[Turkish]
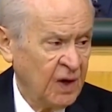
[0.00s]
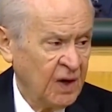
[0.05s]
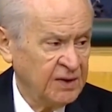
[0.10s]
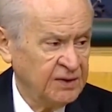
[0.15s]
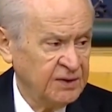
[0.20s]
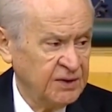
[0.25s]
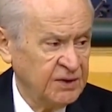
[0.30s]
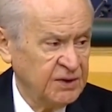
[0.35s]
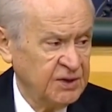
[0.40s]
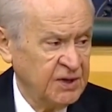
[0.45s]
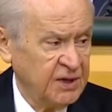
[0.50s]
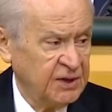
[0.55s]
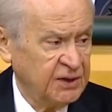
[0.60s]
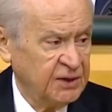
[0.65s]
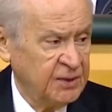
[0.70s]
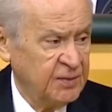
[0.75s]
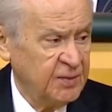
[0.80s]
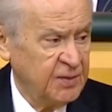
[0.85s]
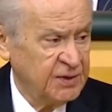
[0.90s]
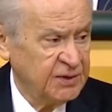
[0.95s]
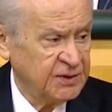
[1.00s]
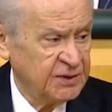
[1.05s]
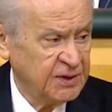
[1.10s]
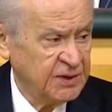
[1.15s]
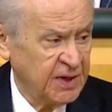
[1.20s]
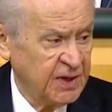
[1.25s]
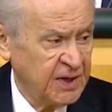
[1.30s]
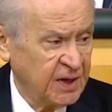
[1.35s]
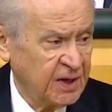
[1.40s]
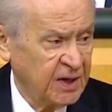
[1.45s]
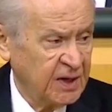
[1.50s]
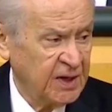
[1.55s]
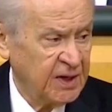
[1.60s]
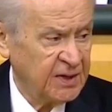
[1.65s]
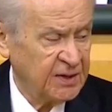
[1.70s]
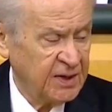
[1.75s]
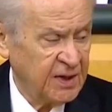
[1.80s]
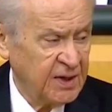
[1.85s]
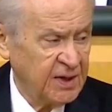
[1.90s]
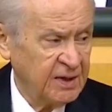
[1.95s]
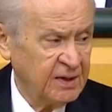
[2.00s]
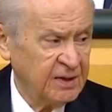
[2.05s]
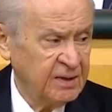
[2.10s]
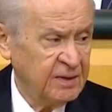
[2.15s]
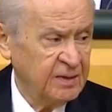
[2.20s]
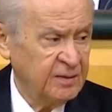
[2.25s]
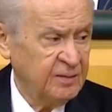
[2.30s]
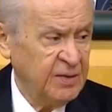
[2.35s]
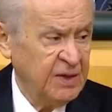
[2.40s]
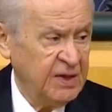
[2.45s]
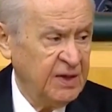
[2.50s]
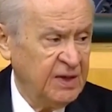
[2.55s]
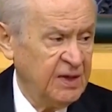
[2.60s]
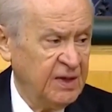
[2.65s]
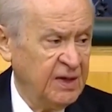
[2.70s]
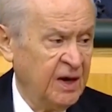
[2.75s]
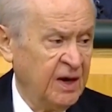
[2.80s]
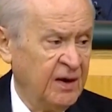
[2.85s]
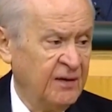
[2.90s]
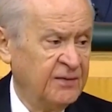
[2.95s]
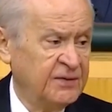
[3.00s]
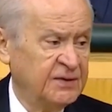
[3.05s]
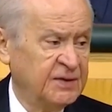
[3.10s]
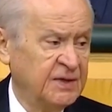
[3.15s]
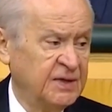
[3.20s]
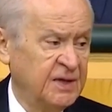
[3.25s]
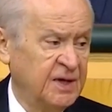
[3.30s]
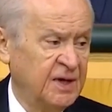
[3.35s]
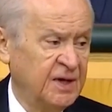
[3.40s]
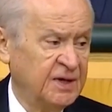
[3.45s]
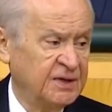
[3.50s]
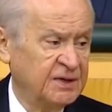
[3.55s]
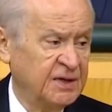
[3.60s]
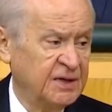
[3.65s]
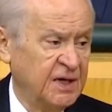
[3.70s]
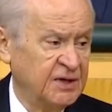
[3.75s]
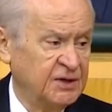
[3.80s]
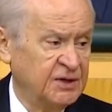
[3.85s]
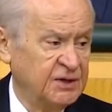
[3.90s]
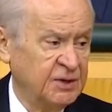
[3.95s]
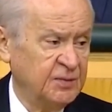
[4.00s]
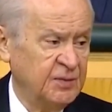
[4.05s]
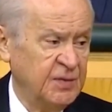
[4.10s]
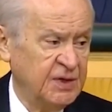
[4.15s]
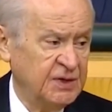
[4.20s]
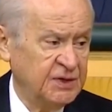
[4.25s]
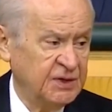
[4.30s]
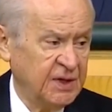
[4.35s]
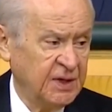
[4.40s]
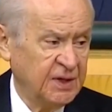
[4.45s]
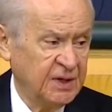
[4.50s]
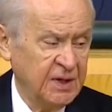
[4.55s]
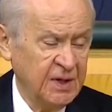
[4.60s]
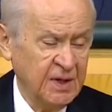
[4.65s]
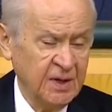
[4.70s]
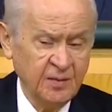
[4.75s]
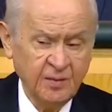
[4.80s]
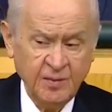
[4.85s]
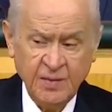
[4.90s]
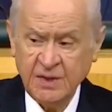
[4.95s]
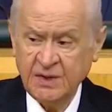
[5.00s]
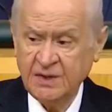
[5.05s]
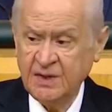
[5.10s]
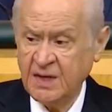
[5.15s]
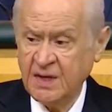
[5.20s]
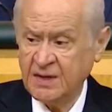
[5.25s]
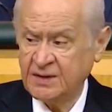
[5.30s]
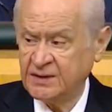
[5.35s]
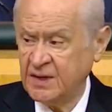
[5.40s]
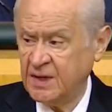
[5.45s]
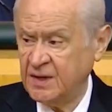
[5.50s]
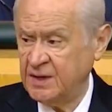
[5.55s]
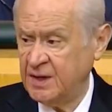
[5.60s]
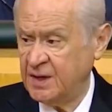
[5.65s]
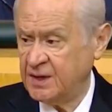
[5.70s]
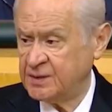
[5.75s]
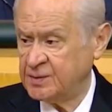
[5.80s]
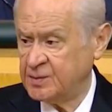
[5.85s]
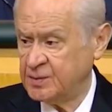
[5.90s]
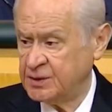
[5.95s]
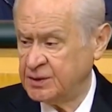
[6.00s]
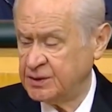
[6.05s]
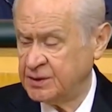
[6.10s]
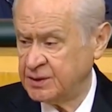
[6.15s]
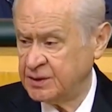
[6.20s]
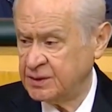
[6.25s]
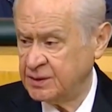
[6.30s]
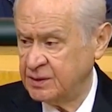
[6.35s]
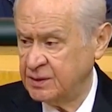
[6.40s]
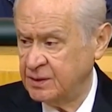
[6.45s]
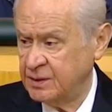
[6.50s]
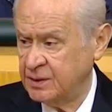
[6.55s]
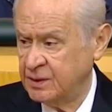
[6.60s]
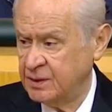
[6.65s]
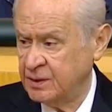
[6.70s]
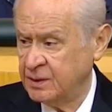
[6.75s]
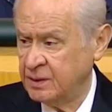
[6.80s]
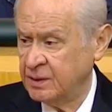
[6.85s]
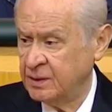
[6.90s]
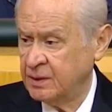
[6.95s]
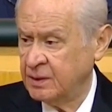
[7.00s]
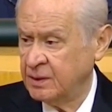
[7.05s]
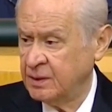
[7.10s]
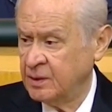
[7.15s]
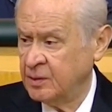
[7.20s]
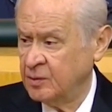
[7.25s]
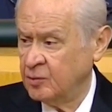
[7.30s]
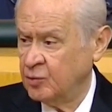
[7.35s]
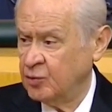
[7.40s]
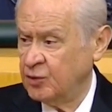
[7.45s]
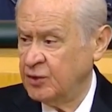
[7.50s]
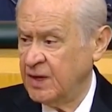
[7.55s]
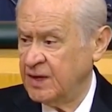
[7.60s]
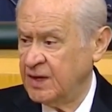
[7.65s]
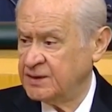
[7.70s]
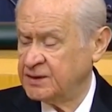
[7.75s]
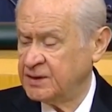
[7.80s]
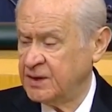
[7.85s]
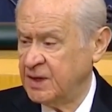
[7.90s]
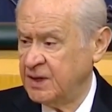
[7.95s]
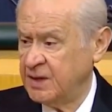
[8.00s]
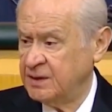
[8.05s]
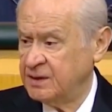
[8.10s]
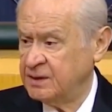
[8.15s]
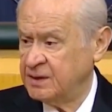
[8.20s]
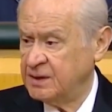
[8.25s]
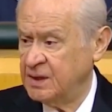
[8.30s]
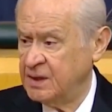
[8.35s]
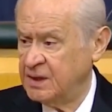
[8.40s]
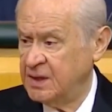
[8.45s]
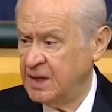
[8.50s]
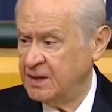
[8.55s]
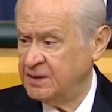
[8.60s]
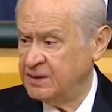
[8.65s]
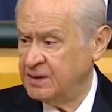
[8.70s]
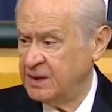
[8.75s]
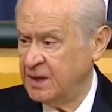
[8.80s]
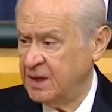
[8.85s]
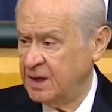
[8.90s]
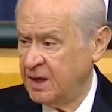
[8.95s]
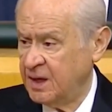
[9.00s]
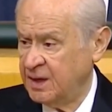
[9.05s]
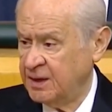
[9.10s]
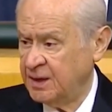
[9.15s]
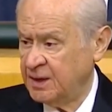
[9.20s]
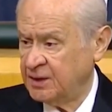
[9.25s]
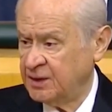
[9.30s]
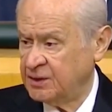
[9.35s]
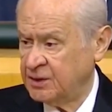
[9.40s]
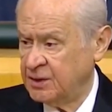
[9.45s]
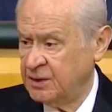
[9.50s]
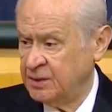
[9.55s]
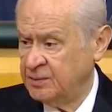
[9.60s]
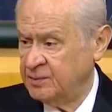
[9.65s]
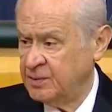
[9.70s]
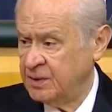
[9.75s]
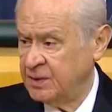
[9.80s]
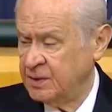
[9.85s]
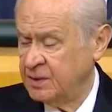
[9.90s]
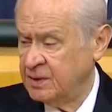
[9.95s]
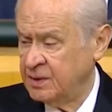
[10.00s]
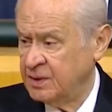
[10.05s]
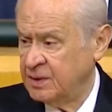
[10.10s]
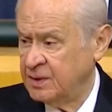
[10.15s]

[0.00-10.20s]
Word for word: Aziz ceddimiz Çanakkale'de milli hafızadan asla çıkmayacak bir destan yazmıştır. Bu destan dilden dile anlatılıp